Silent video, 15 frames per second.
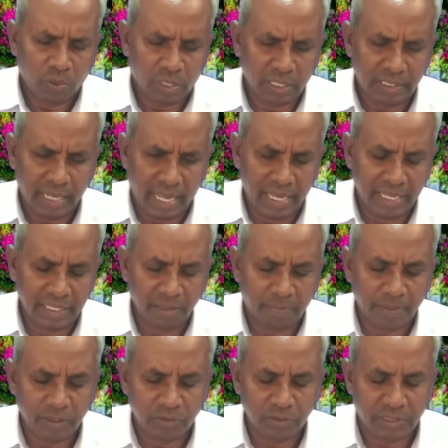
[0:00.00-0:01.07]
ఒక
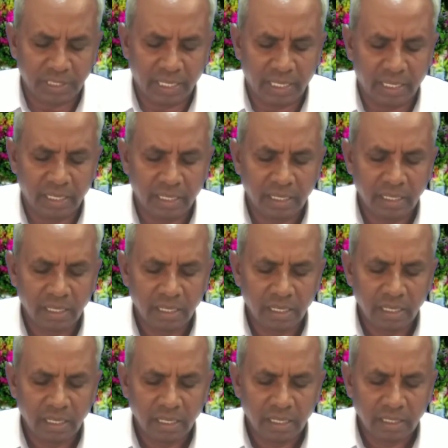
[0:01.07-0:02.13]
న్యాయాధిపతి ఉంటే
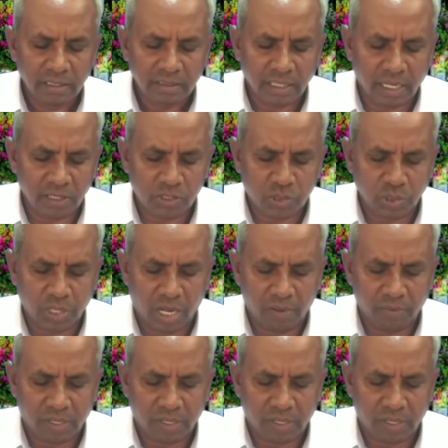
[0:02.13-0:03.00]
తరచుగా